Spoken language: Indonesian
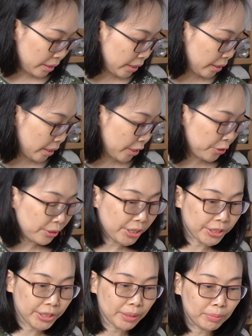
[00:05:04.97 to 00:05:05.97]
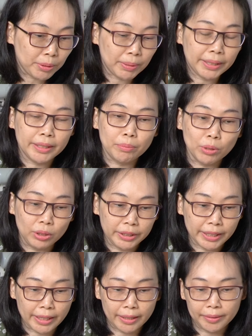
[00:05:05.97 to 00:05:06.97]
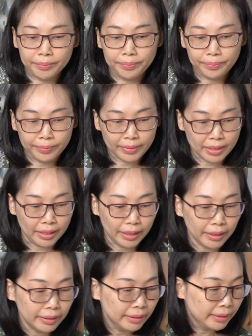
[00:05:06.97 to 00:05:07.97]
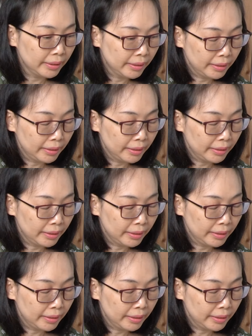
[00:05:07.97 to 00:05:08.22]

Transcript: di Indonesia belum ada bowlnya ya